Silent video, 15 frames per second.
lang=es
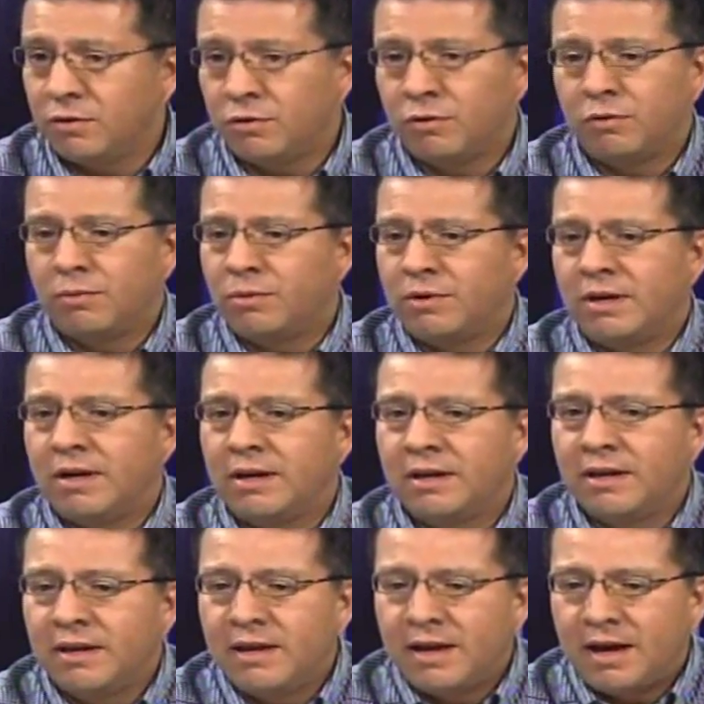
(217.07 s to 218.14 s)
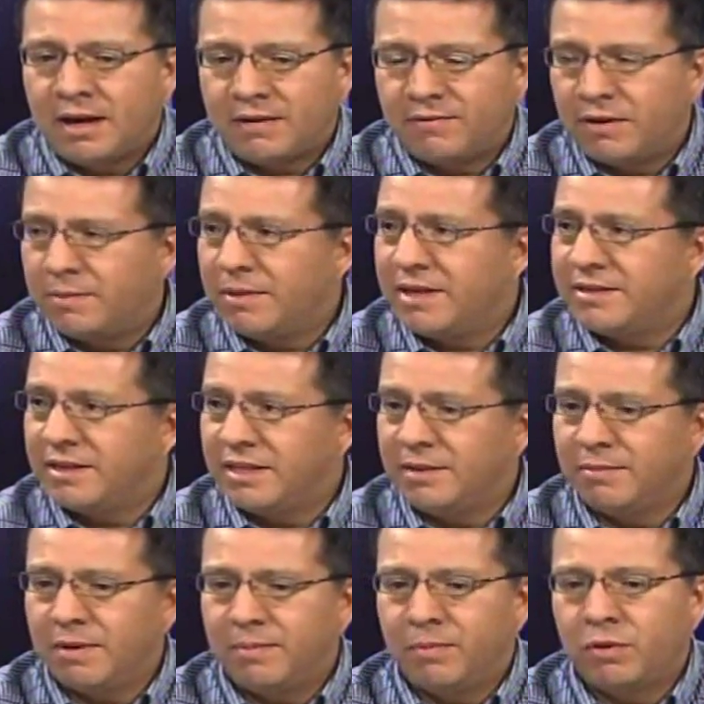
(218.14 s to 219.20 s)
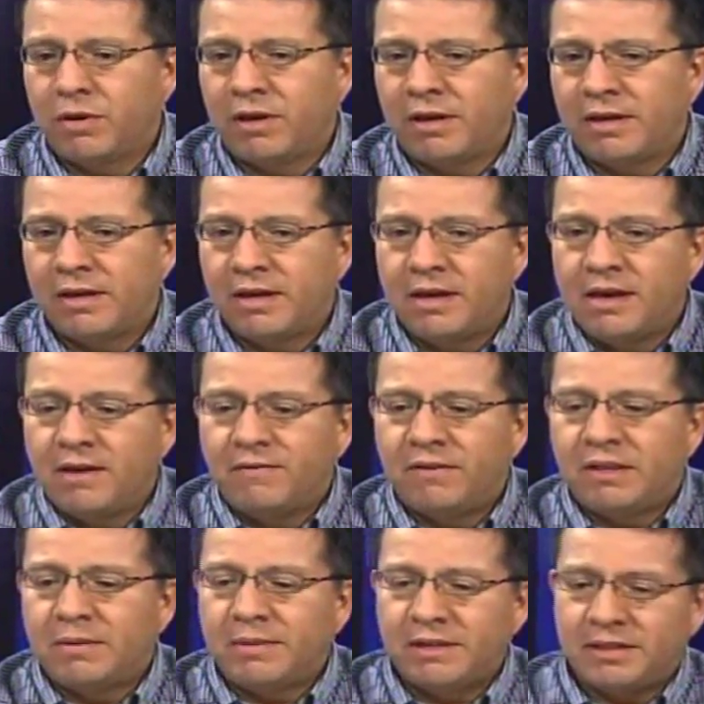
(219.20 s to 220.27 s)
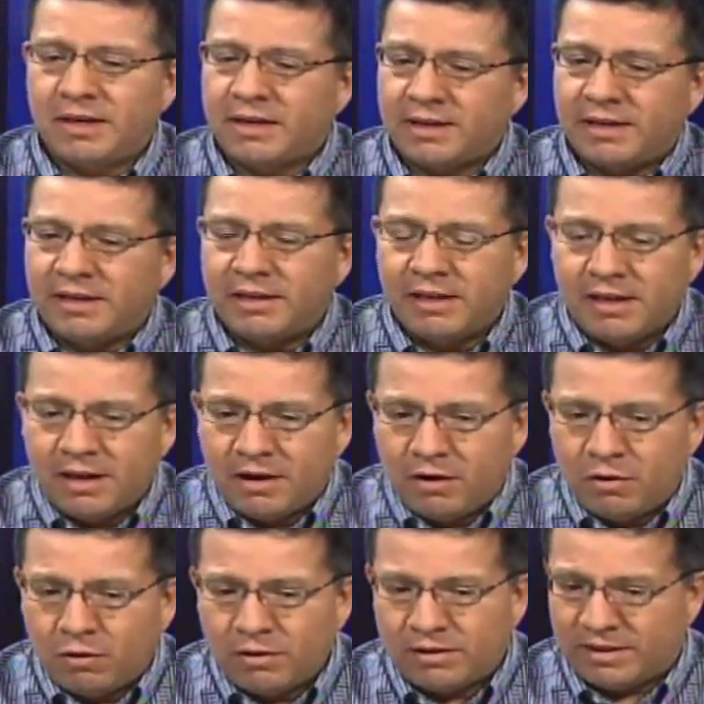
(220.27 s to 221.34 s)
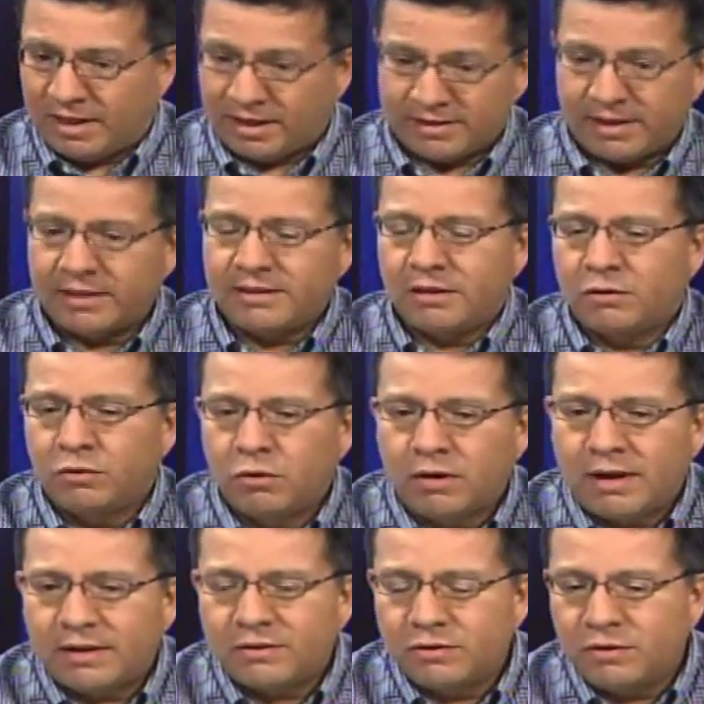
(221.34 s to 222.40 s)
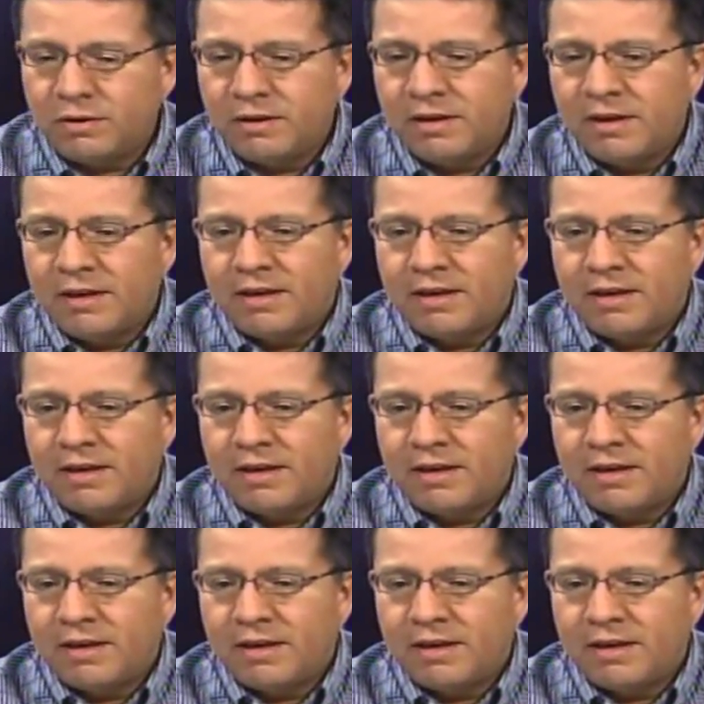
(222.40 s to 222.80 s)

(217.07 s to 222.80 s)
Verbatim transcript: Yo no voy a, a referirme a ese tema porque finalmente aquí lo interesante en todo caso